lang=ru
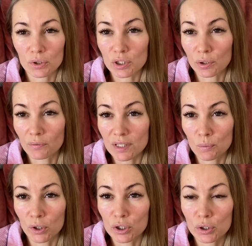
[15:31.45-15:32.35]
у нас сегодня
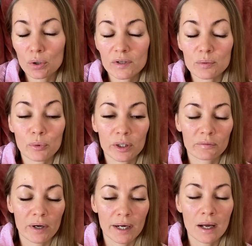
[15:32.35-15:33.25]
8 число, 8
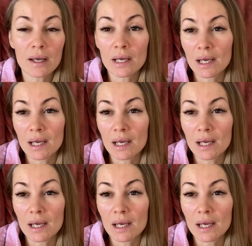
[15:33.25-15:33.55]
января,